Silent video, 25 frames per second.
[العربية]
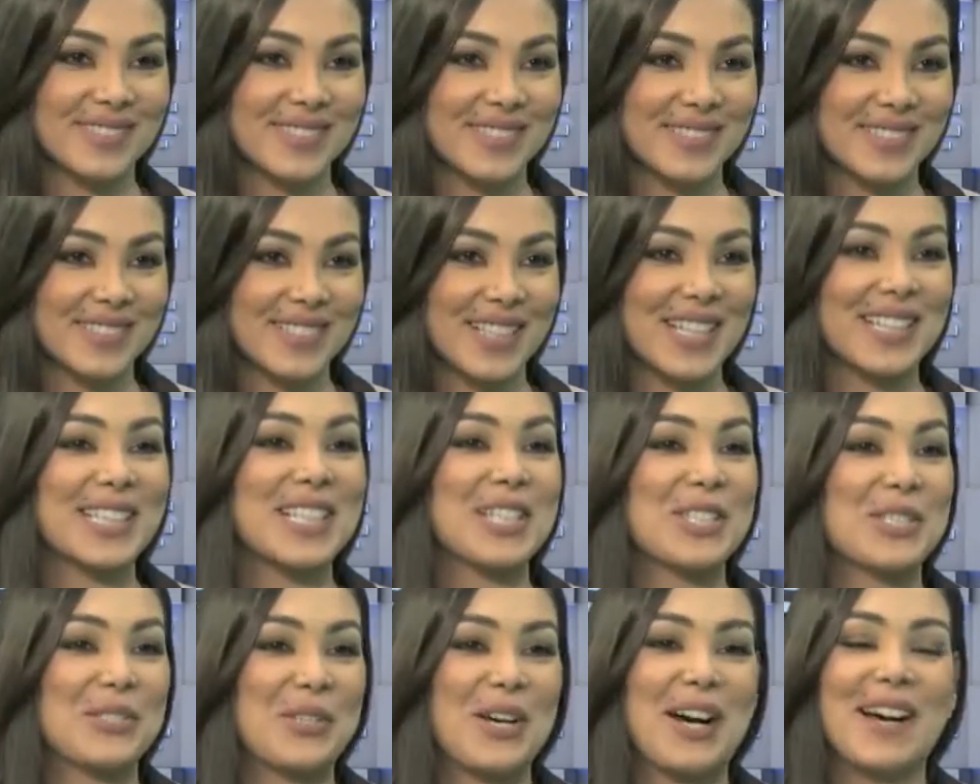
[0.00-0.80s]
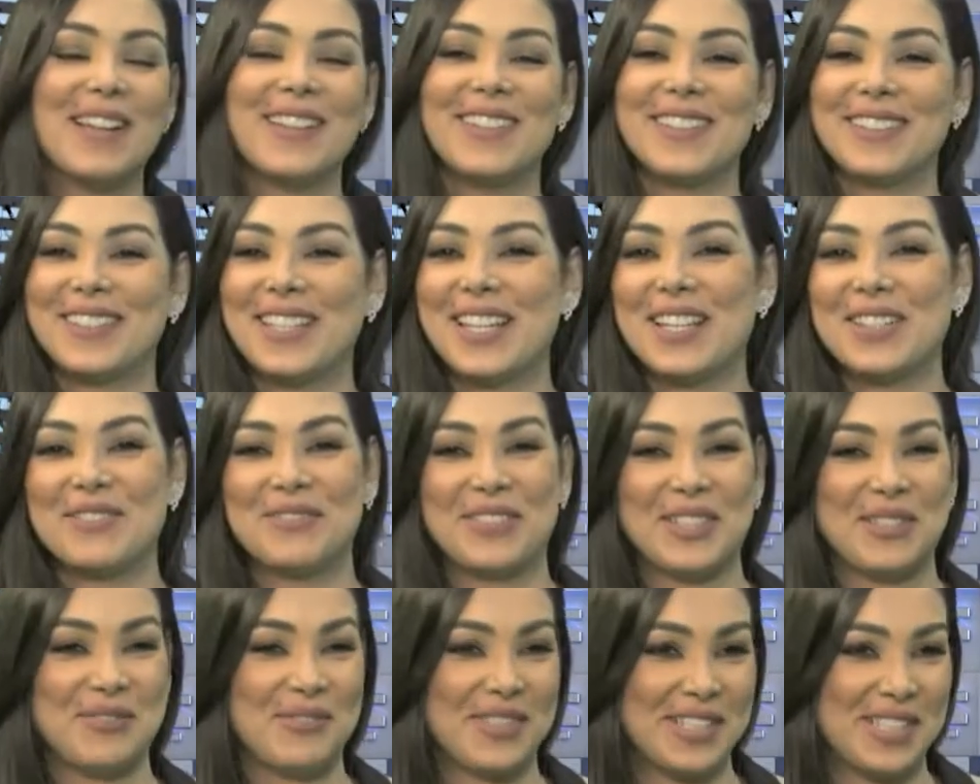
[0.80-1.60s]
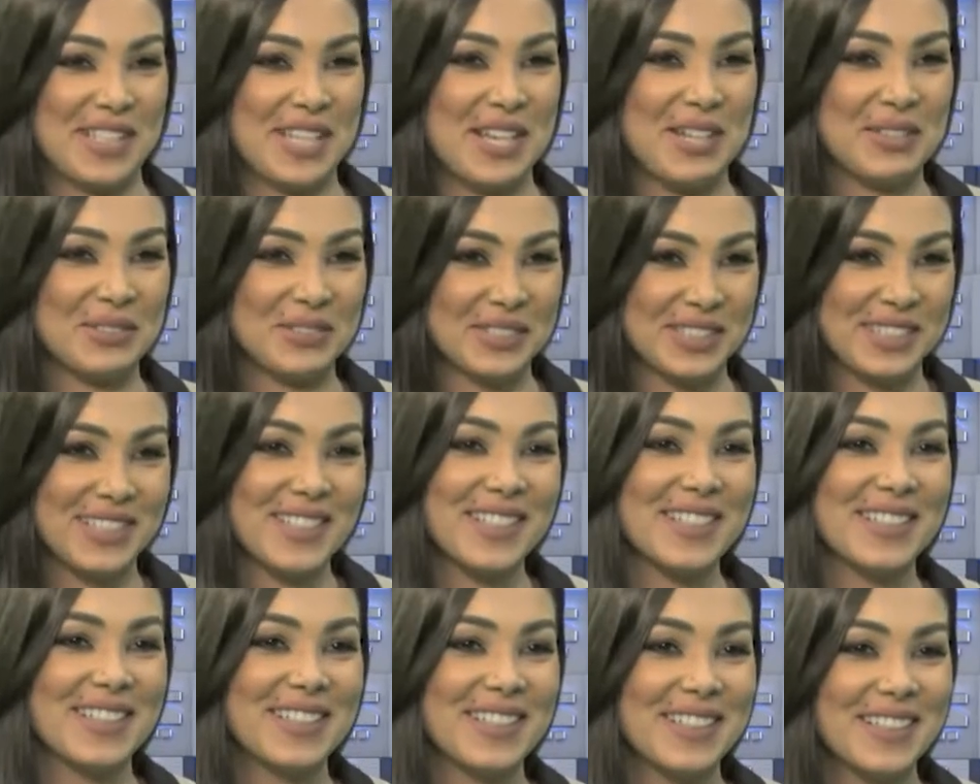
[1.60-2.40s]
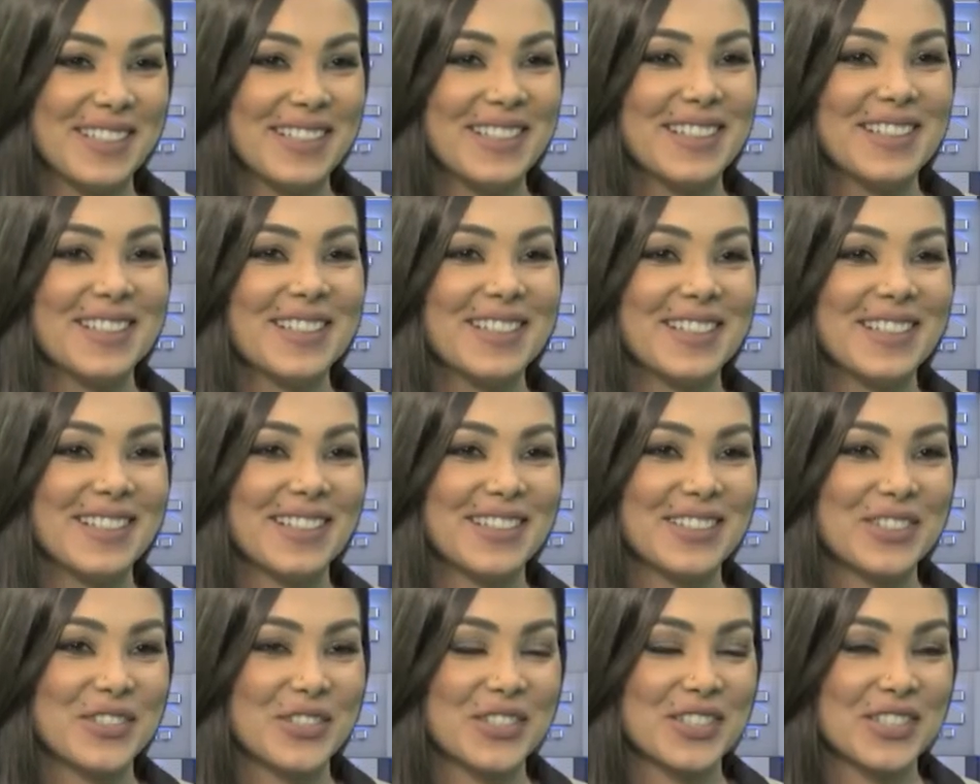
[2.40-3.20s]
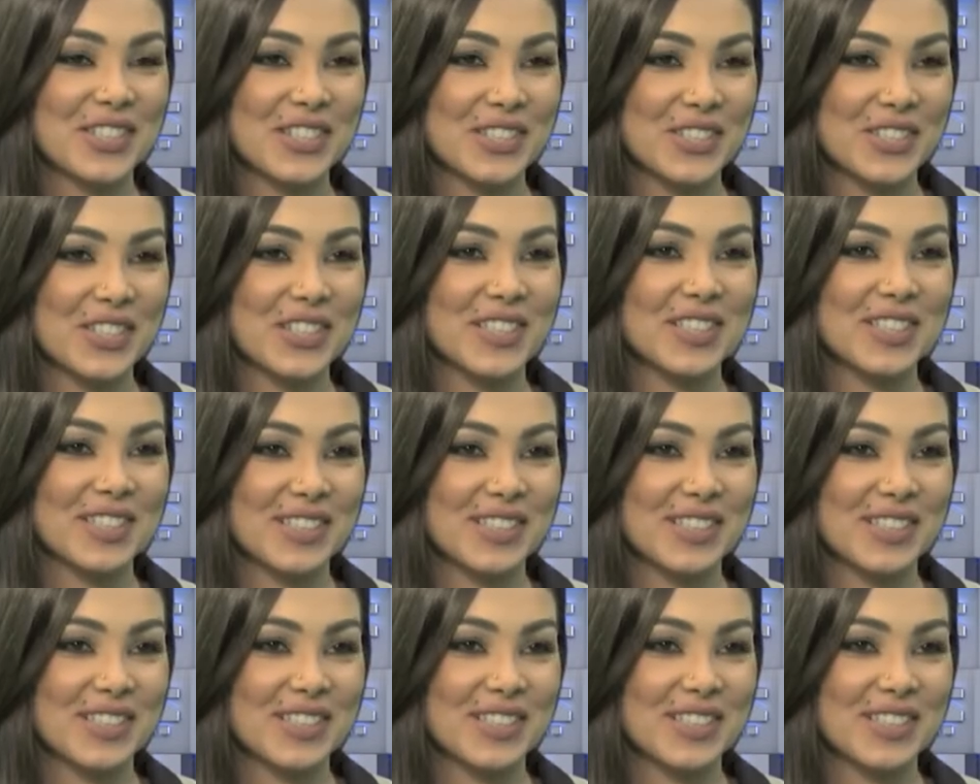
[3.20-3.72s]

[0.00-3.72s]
وبرجع هذا السؤال اللي دائما بيسالوك إيه؟ مزبوط لو ما